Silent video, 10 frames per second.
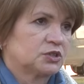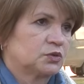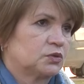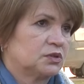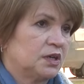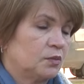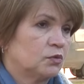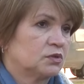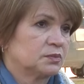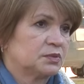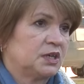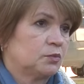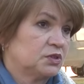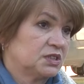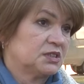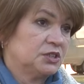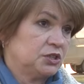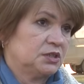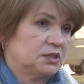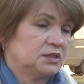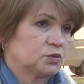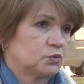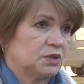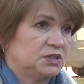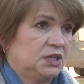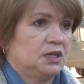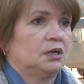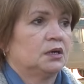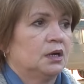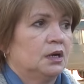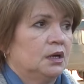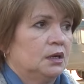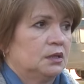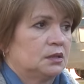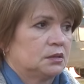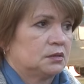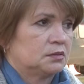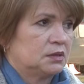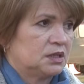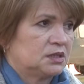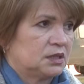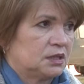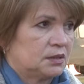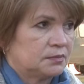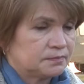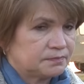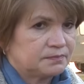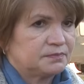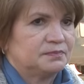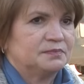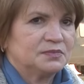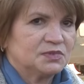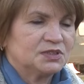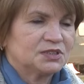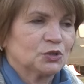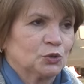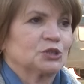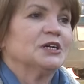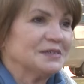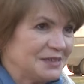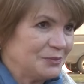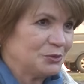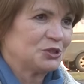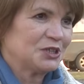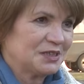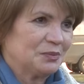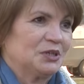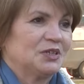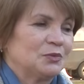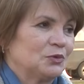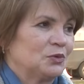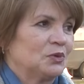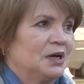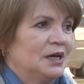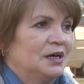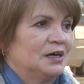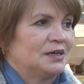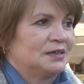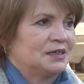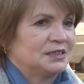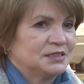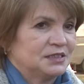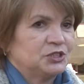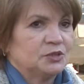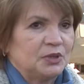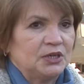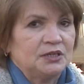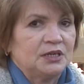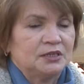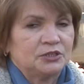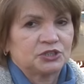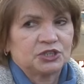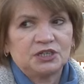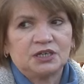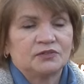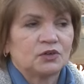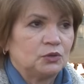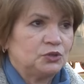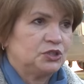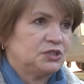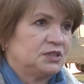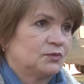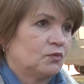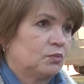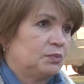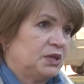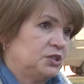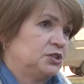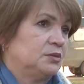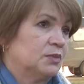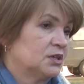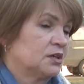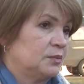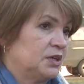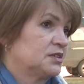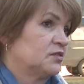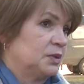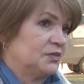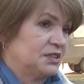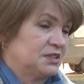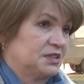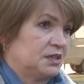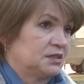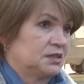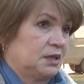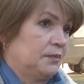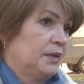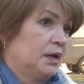что на ремонт требуются значительные суммы денег. Э, это сложно для бюджета, поэтому э, однозначно приняли решение включить его в перечень малых объектов приватизации.